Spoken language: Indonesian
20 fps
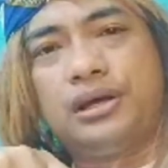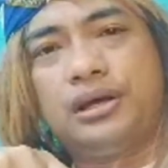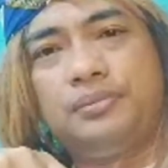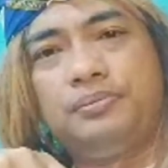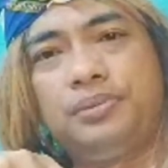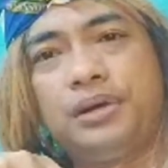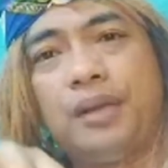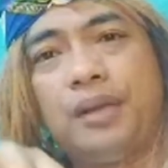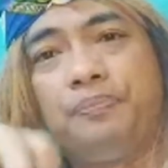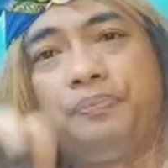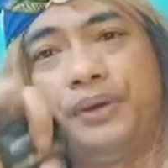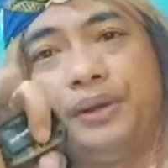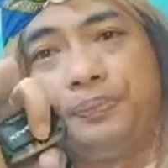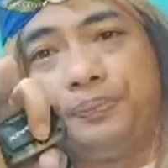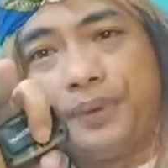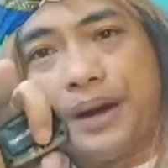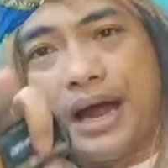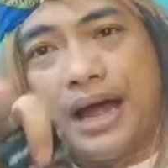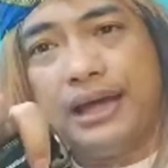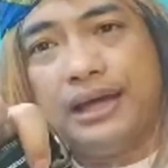Lebih
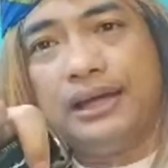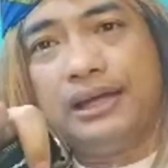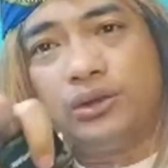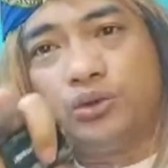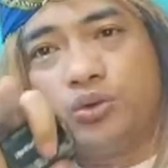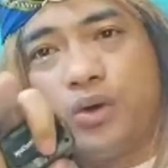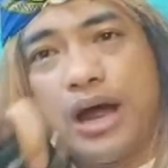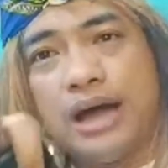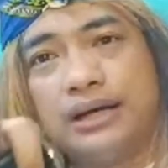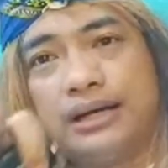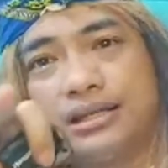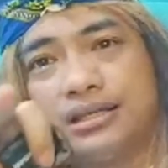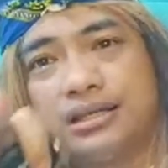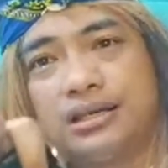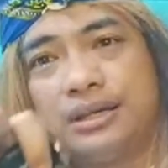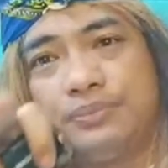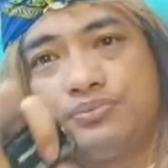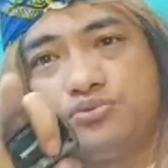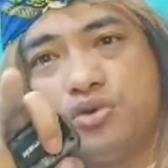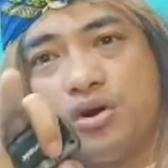baik itu ada
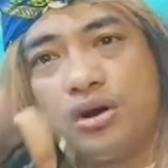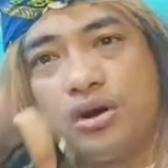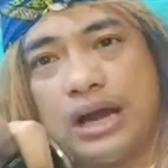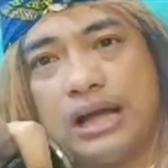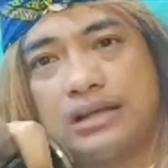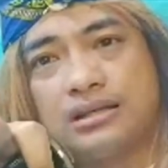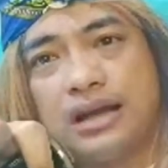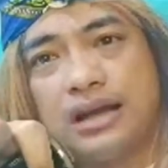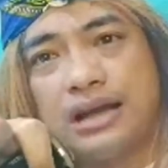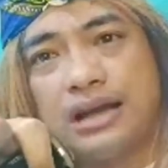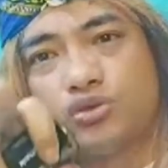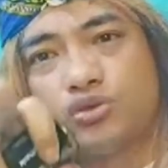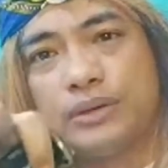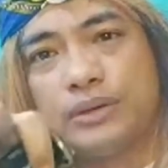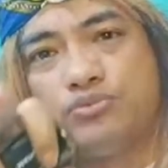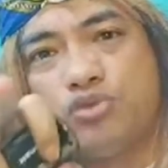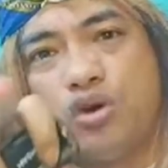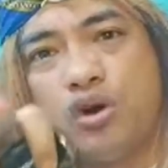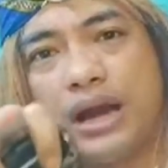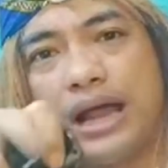seribu orang, seratus
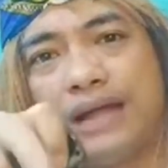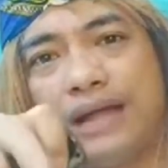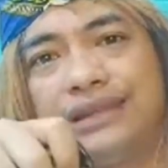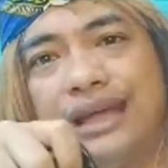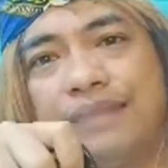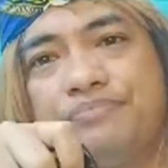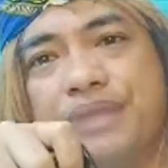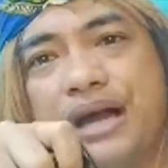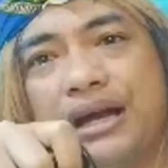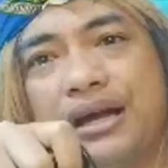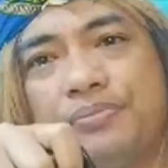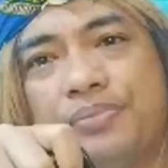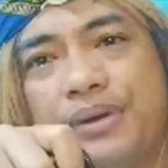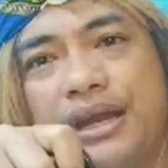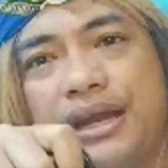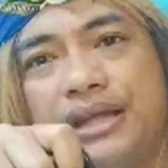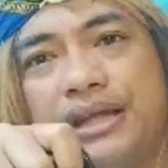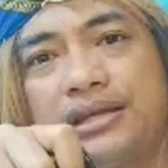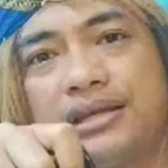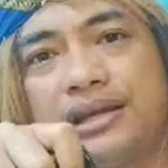ribu orang tembak
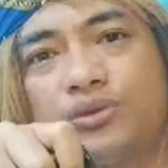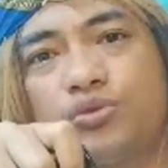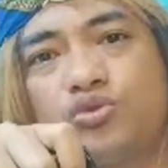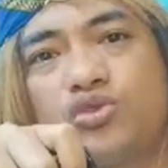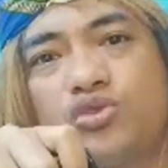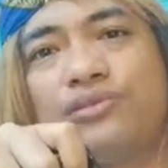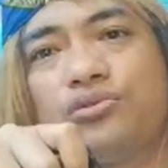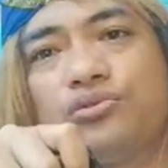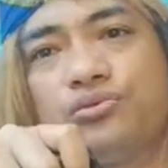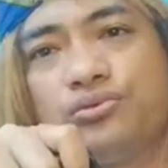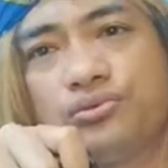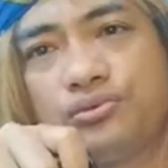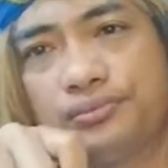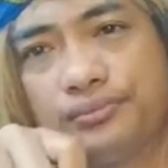kepalanya satu-satu.